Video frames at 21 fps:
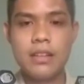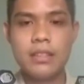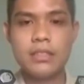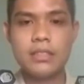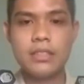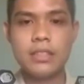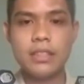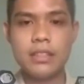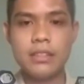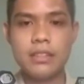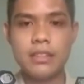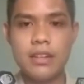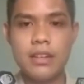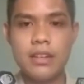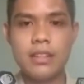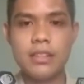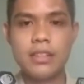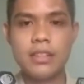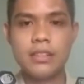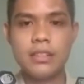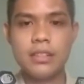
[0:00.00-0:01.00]
sehingga
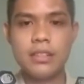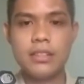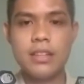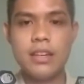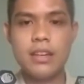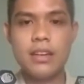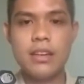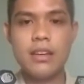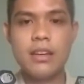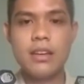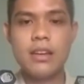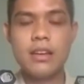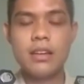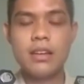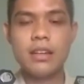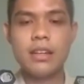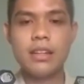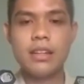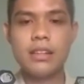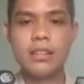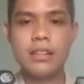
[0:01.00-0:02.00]
nantinya
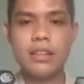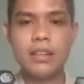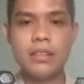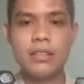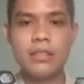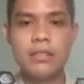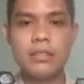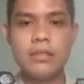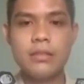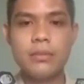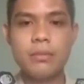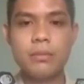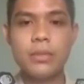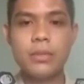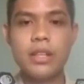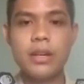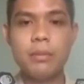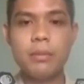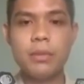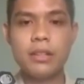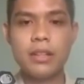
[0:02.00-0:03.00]
kalian
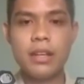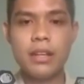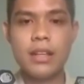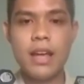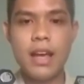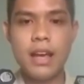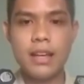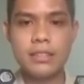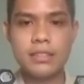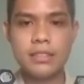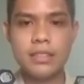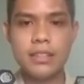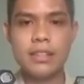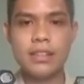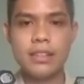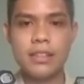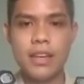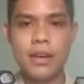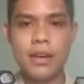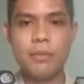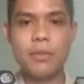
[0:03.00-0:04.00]
mendapatkan
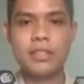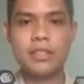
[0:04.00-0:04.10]
hasil yang